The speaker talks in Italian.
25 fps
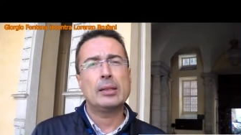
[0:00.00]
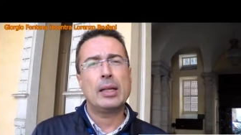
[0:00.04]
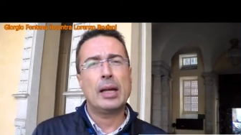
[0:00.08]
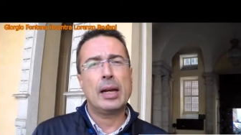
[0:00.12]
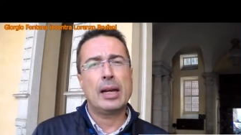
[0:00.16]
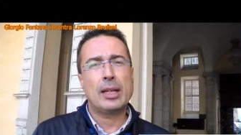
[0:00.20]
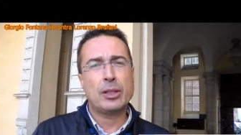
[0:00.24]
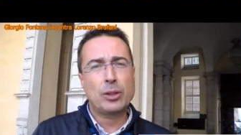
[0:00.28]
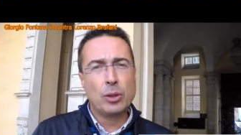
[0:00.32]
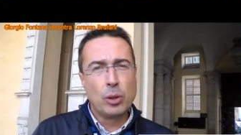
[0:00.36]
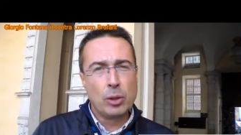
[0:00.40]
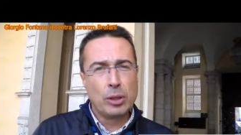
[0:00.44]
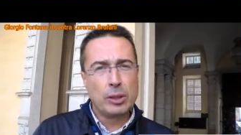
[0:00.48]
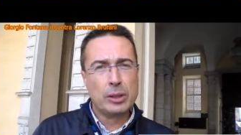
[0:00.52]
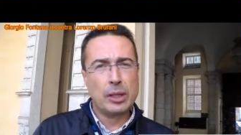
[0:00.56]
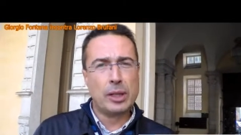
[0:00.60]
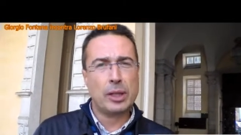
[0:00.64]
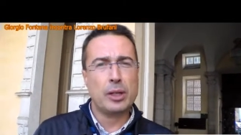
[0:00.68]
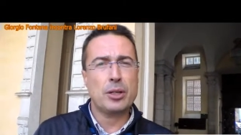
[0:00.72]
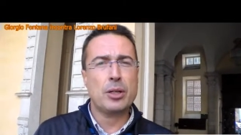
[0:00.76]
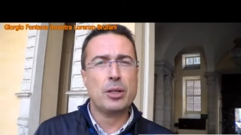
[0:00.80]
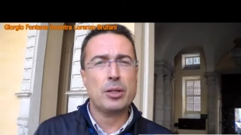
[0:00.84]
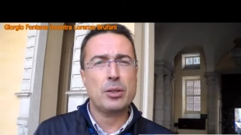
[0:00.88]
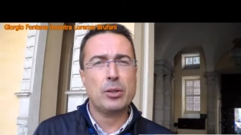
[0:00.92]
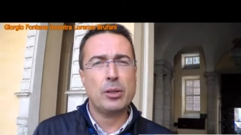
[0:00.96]
dalla
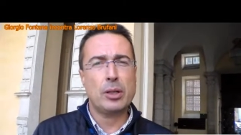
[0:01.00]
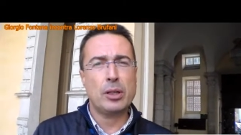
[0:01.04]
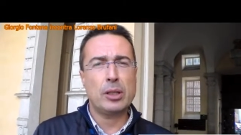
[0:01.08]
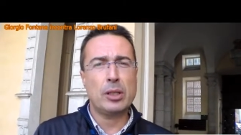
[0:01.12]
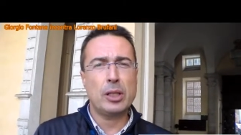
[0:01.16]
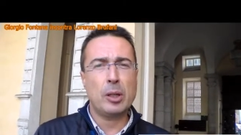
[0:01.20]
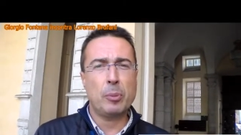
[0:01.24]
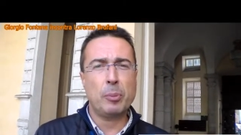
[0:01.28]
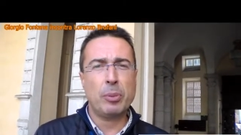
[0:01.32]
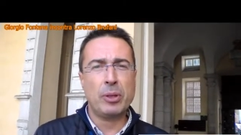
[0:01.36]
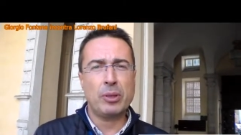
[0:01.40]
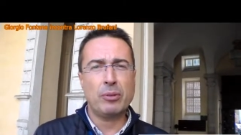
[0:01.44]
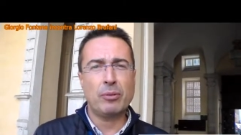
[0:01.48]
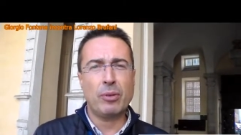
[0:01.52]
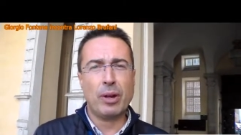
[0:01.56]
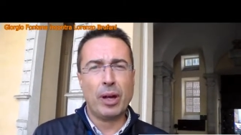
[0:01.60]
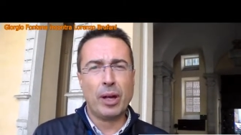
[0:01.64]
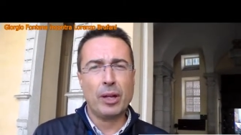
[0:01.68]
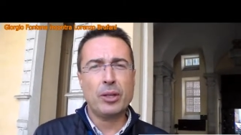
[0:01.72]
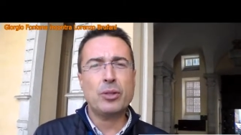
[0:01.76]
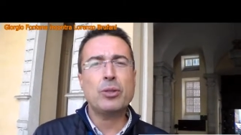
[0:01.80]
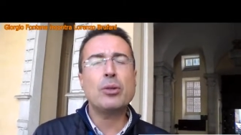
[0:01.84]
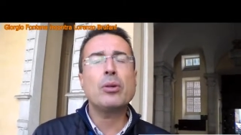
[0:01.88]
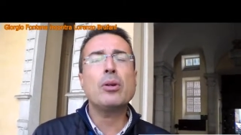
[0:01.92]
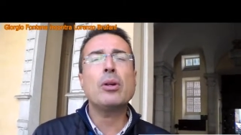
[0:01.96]
solita recensione di
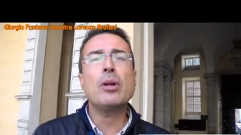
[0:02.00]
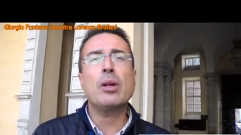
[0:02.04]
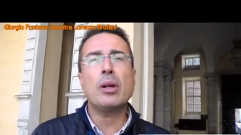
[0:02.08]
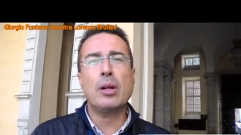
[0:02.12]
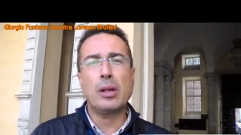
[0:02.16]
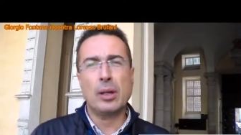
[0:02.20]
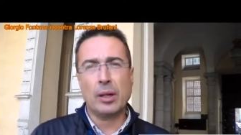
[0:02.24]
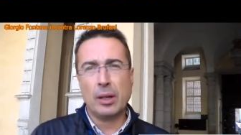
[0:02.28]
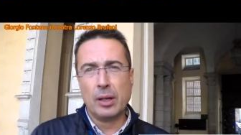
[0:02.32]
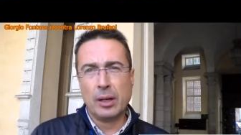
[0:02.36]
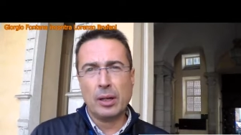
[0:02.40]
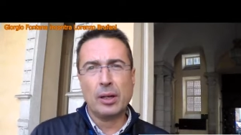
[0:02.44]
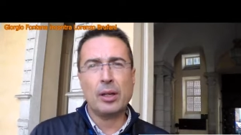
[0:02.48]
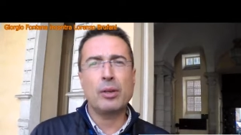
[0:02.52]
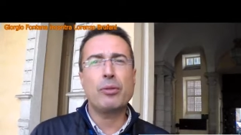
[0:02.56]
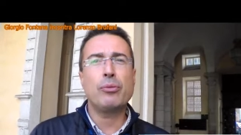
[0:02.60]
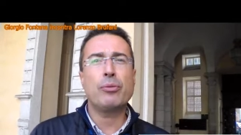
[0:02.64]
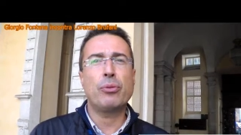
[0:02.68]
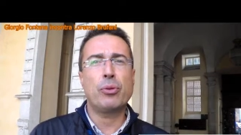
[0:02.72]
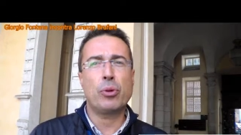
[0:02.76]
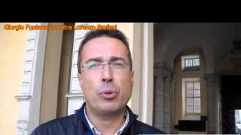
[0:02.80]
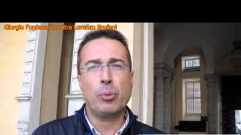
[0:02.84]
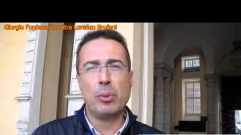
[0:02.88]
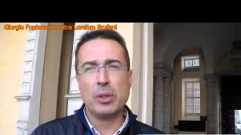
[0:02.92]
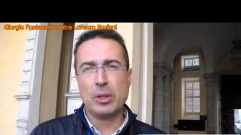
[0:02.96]
TripAdvisor eh,
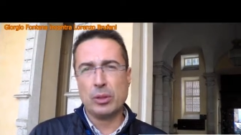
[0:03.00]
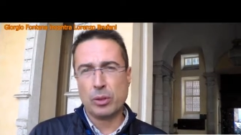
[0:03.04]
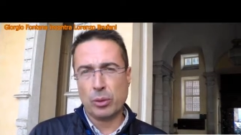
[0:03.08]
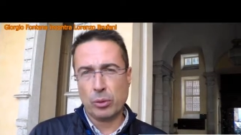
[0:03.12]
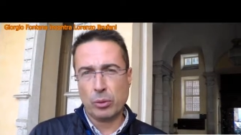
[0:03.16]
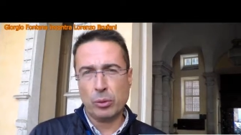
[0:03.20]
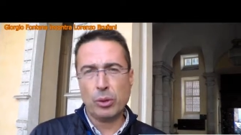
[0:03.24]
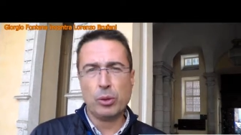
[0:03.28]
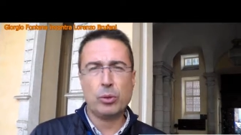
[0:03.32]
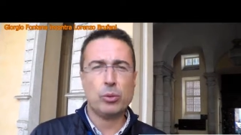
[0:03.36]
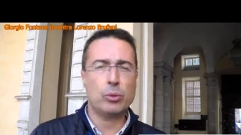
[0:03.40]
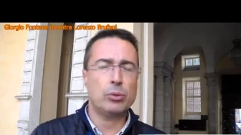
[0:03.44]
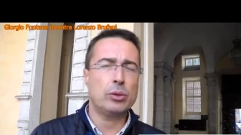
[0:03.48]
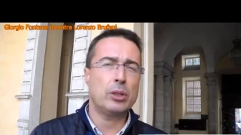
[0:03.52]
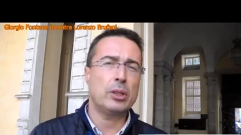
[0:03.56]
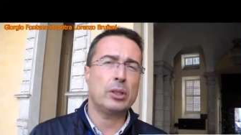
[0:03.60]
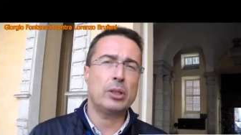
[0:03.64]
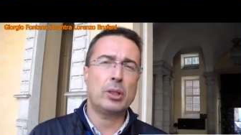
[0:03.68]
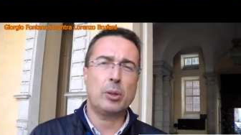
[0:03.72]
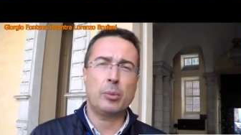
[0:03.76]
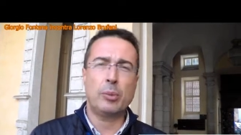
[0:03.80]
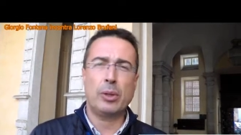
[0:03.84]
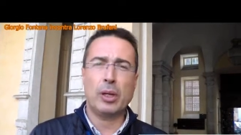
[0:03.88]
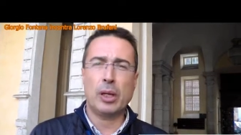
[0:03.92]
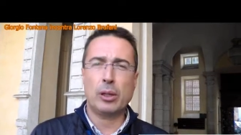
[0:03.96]
informazioni su un
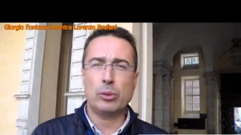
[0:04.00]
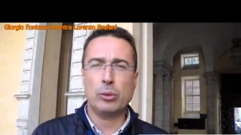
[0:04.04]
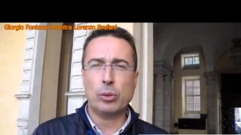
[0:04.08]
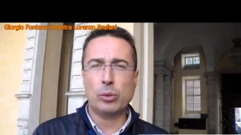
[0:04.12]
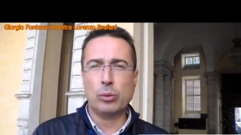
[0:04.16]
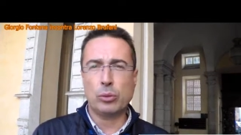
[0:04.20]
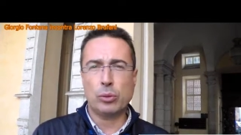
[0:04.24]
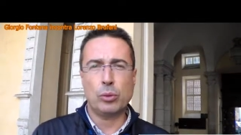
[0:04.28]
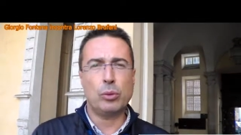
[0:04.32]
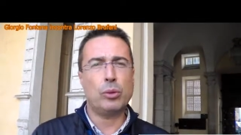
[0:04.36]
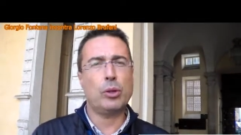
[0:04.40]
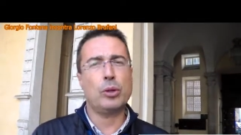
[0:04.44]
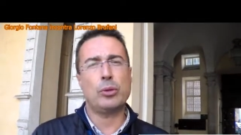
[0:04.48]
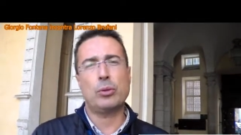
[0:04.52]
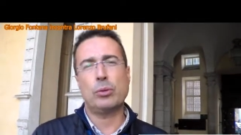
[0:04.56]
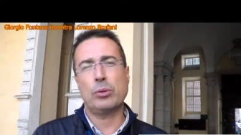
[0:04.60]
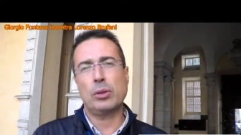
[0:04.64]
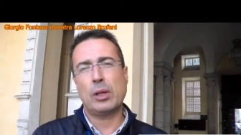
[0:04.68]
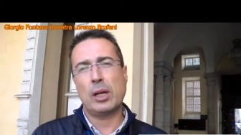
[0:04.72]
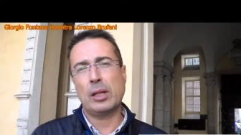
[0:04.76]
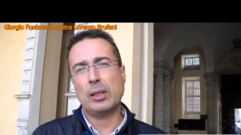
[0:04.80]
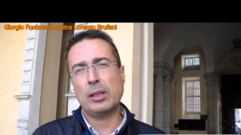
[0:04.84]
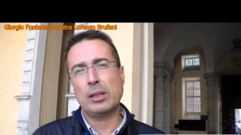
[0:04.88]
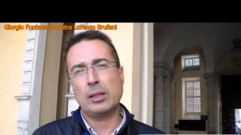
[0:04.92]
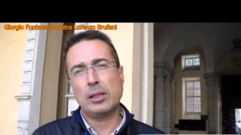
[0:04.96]
determinato autore, su
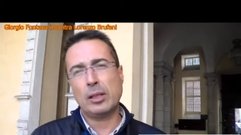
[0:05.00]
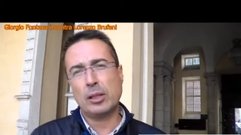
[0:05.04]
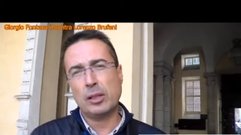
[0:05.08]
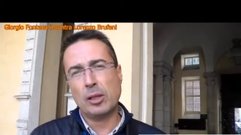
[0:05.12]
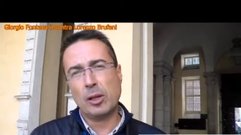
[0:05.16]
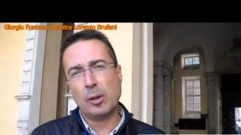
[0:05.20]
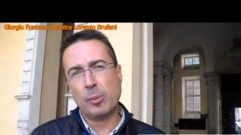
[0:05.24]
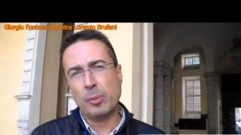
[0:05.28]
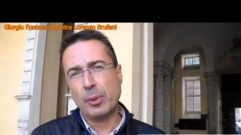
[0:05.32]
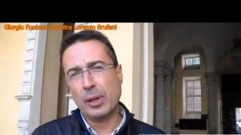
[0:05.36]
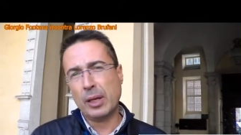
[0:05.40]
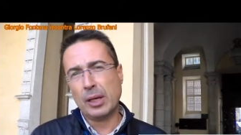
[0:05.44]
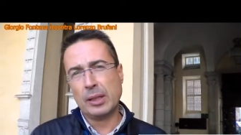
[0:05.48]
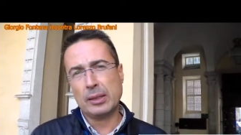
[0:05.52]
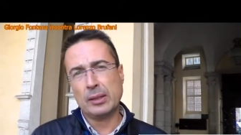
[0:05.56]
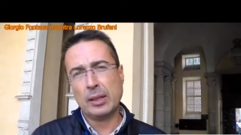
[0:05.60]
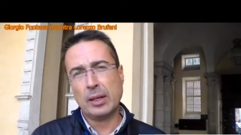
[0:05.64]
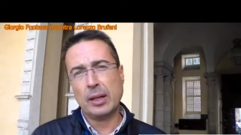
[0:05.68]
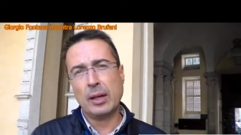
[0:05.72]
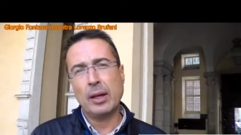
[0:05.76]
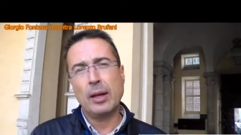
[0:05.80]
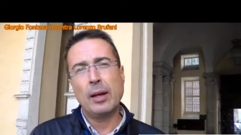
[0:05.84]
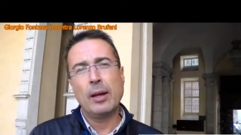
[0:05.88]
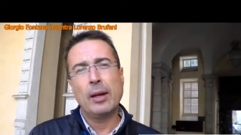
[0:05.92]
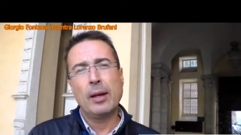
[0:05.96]
una
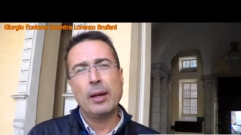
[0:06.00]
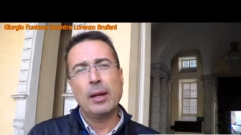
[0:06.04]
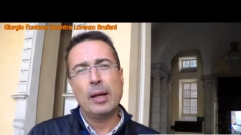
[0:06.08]
determinata